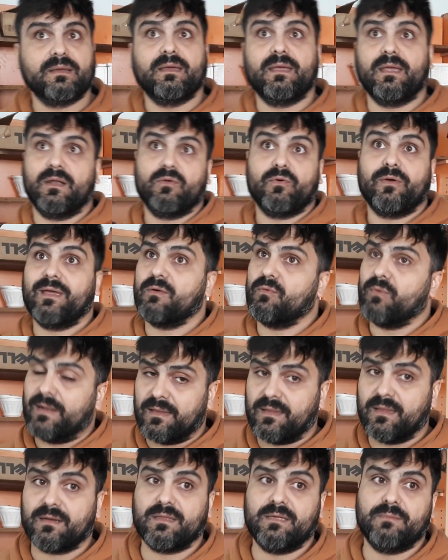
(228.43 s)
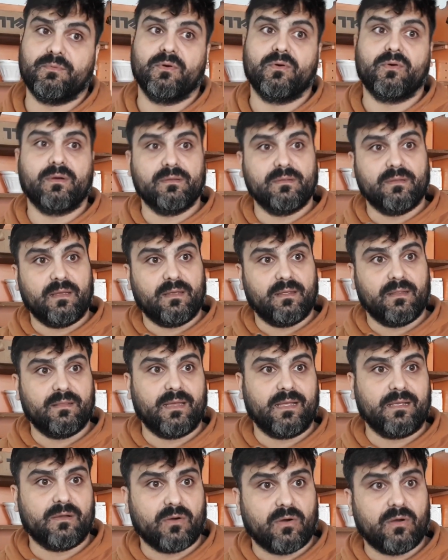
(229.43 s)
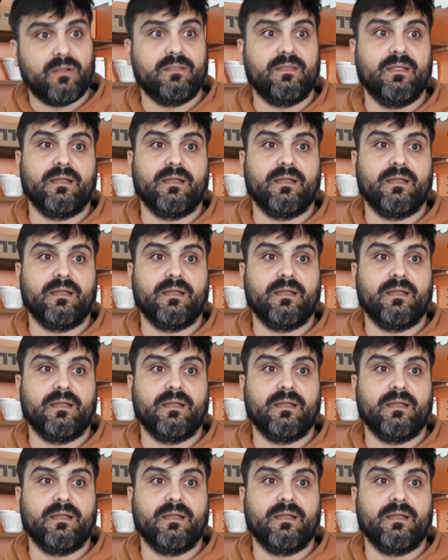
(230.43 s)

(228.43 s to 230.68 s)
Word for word: que no es cualquier tipo de, alcohol,